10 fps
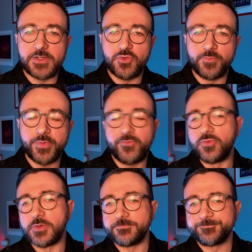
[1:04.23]
di un
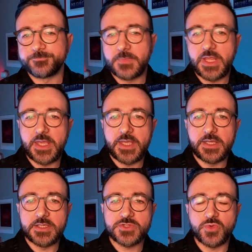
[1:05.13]
profumo che
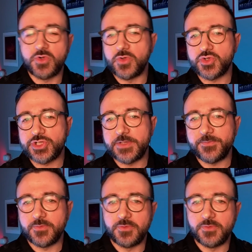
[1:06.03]
nessuno conosce,